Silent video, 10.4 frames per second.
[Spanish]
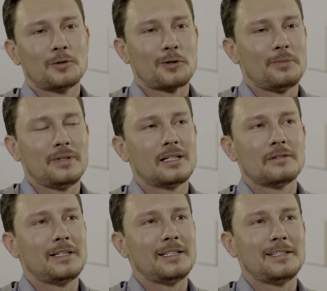Orbi
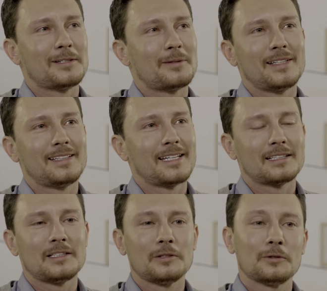definitivamente
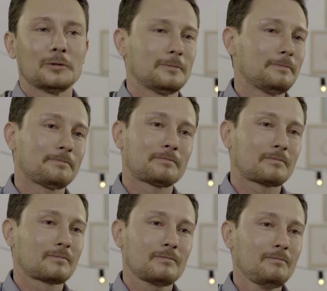ha sido
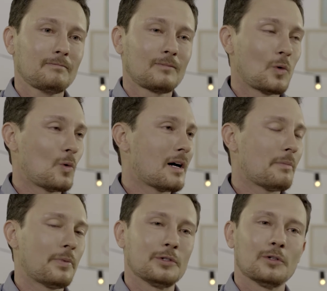un
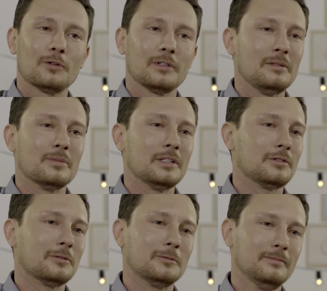apoyo
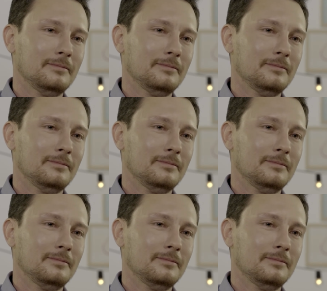inmenso.